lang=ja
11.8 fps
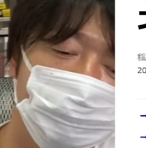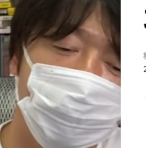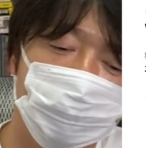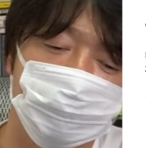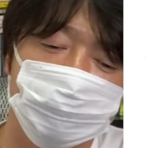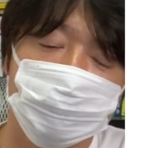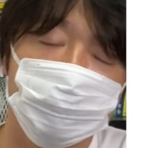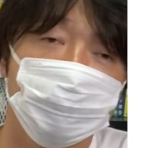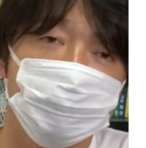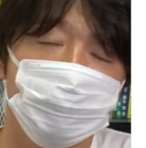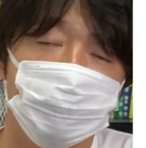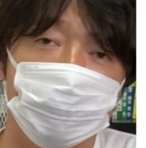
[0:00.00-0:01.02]
まあ、重
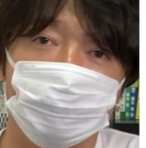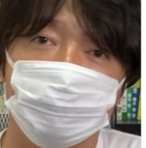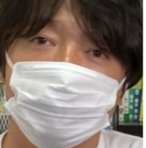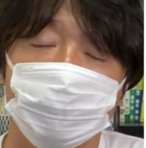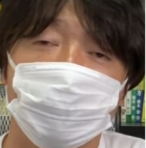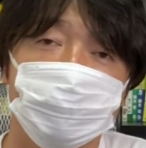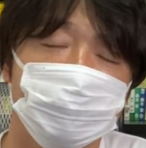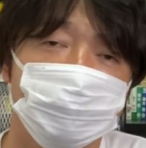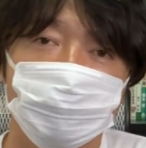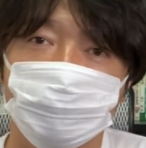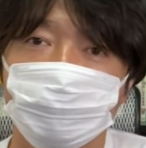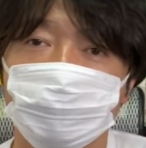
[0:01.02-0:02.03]
要拠点としてね、市
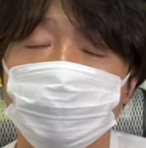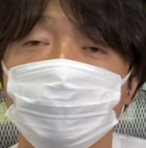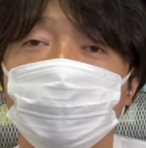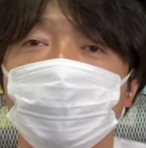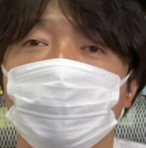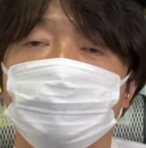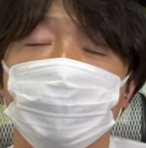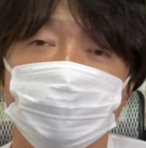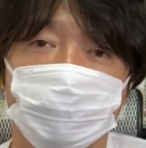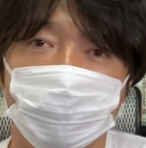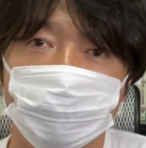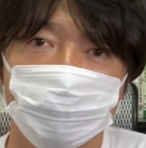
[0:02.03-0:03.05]
場として、まあ、
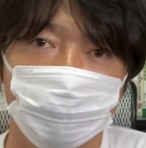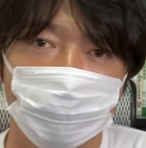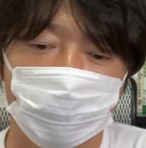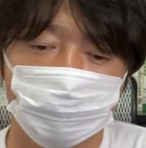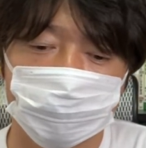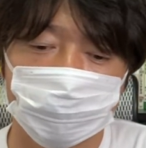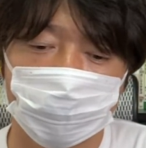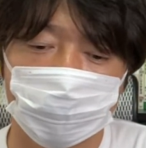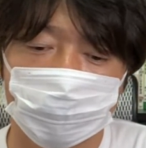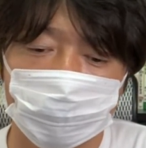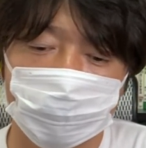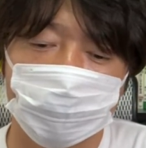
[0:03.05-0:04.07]
再評価をして
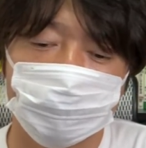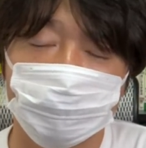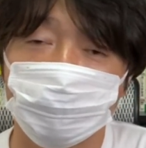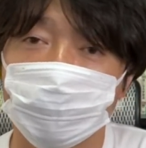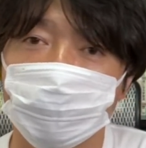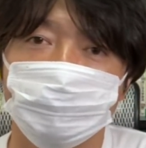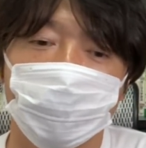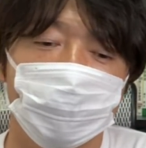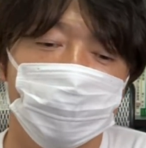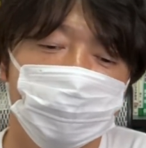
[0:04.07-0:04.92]
ね、えー、そこに、まあ、